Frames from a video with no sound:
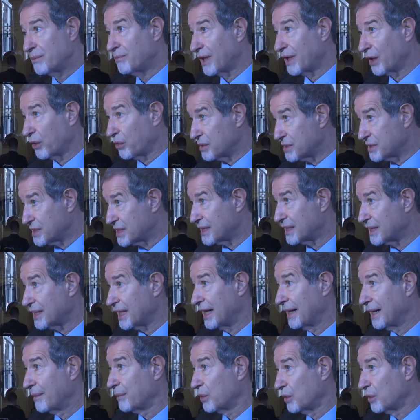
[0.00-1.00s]
ma
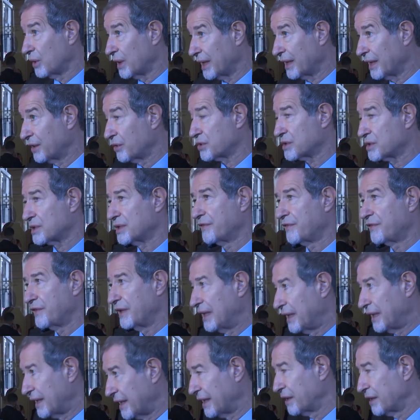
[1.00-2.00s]
consegniamo ai nostri
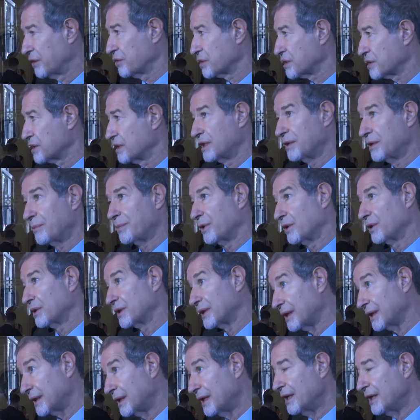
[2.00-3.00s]
figli e ai nostri
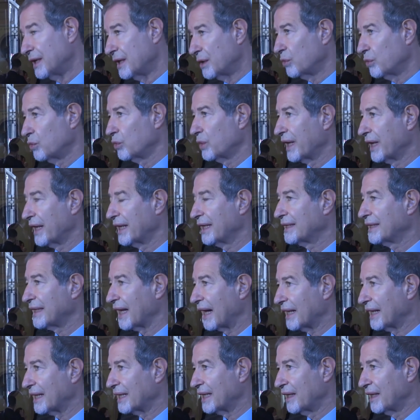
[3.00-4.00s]
nipoti una
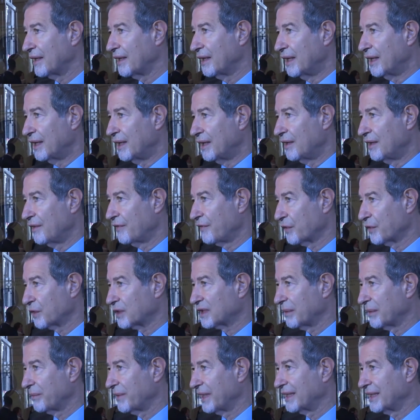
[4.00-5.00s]
Italia eh,
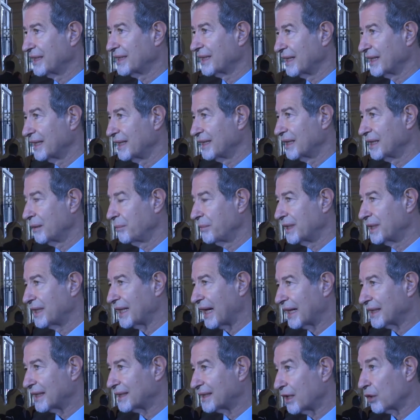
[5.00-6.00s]
fortemente
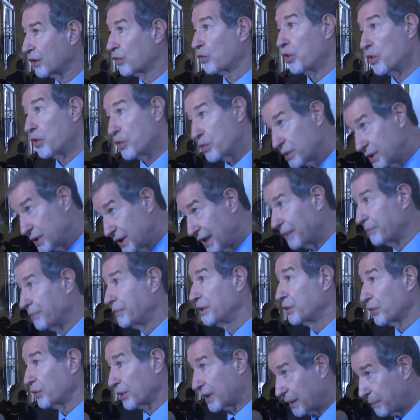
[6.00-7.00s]
indebitata con un
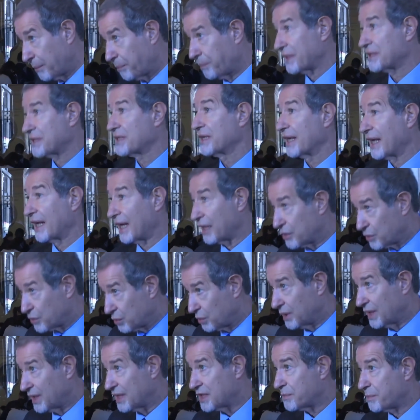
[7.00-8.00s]
debito che peserà
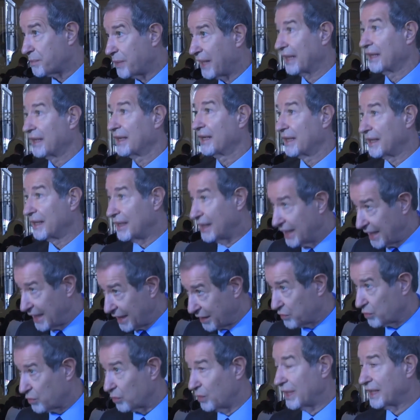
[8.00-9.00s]
sulle spalle
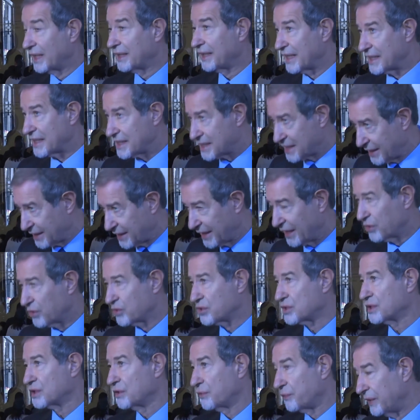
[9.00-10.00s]
e sulle teste dei
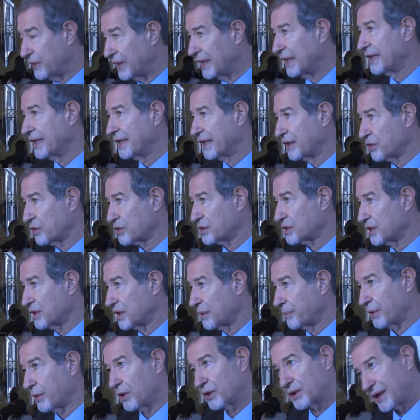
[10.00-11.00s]
nostri figli e dei nostri
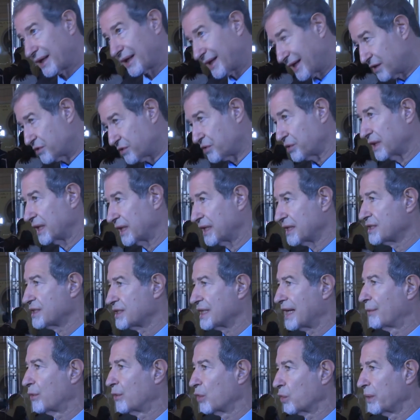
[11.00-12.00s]
nipoti.
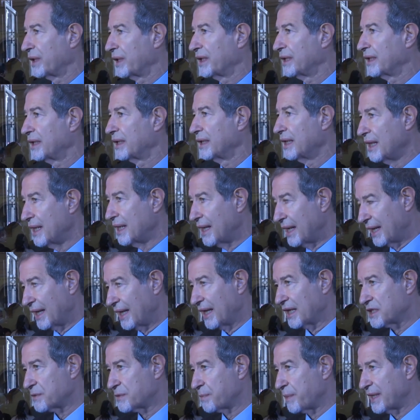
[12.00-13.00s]
Razionalizziamo quindi
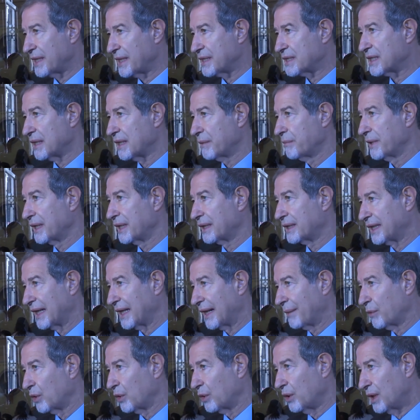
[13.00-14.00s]
la spesa,
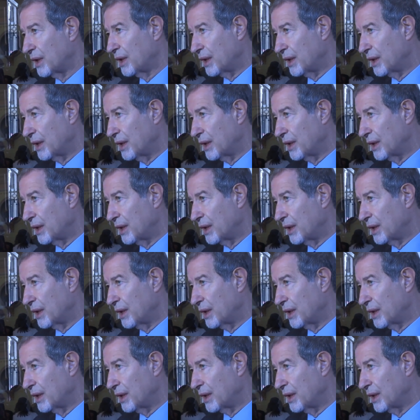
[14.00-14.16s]
mettiamo